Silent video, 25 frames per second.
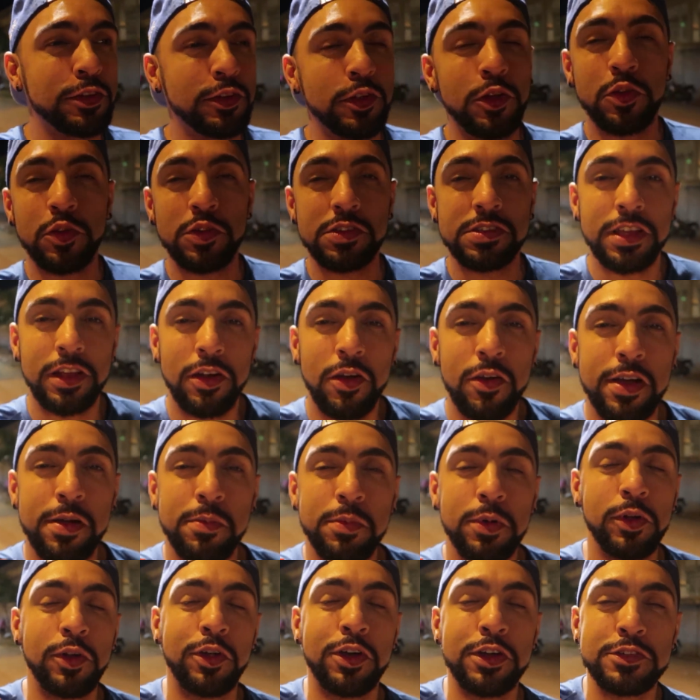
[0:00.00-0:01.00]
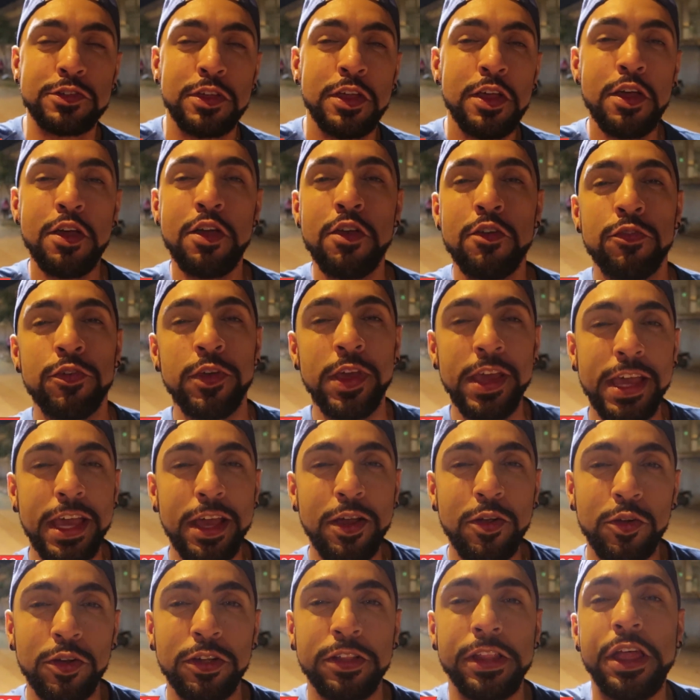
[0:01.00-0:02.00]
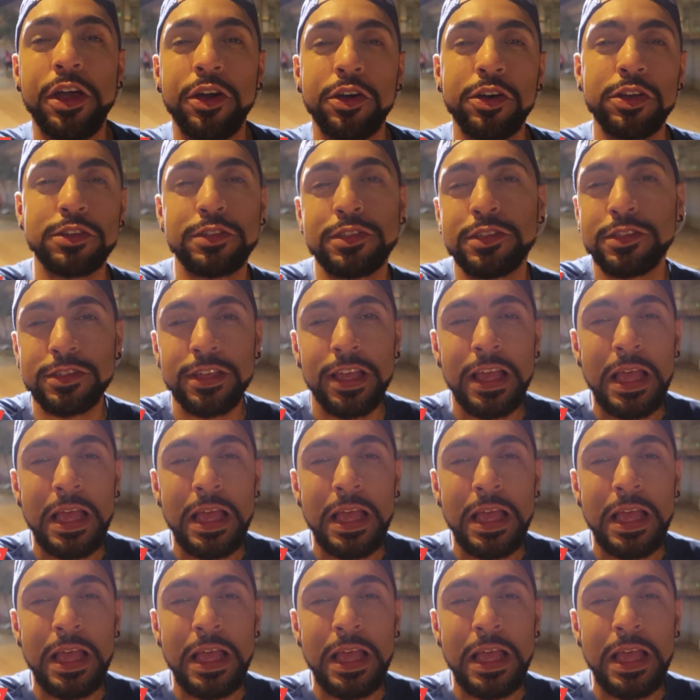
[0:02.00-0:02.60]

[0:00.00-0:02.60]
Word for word: viu do Cruzeirão Cabuloso. Fiquem com Deus.